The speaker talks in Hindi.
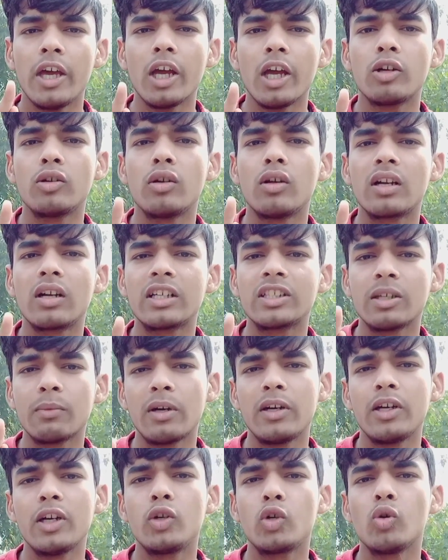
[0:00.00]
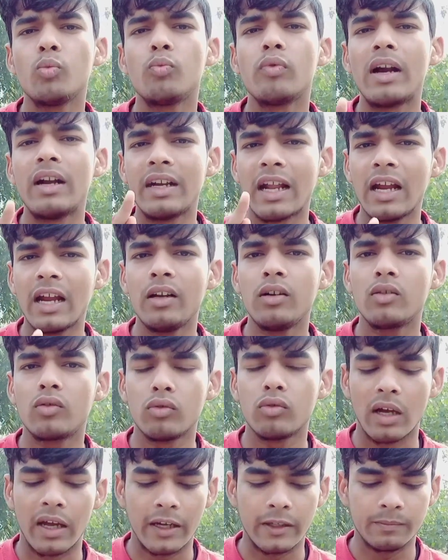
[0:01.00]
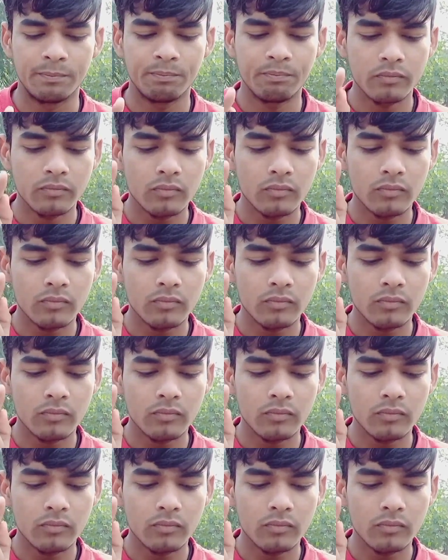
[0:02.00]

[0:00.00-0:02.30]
एक डॉलर का सेवेंटी टू पॉइंट नाइन टू है